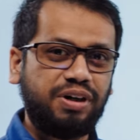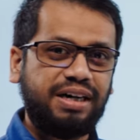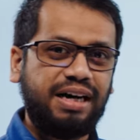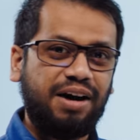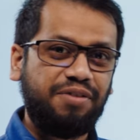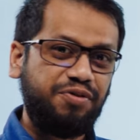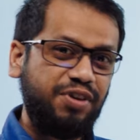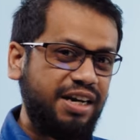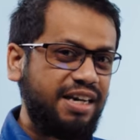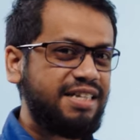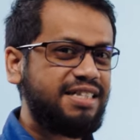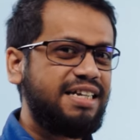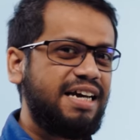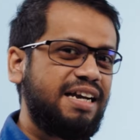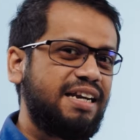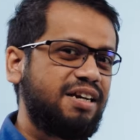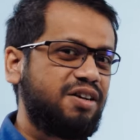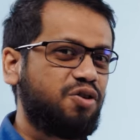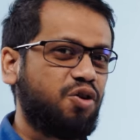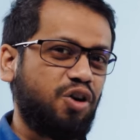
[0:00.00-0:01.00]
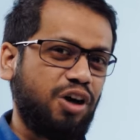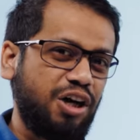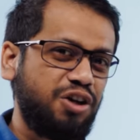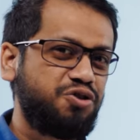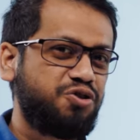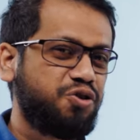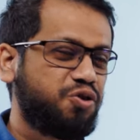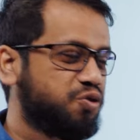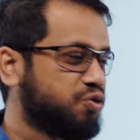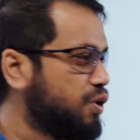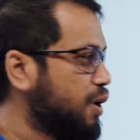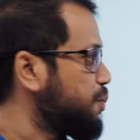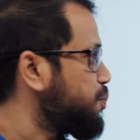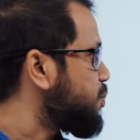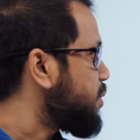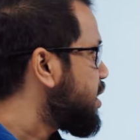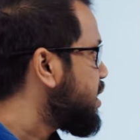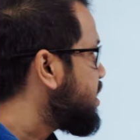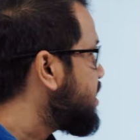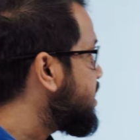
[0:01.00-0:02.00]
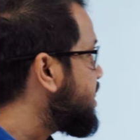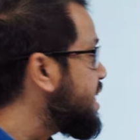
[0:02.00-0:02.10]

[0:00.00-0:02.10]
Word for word: গ্রাফিক ডিজাইন করার জন্য আপনার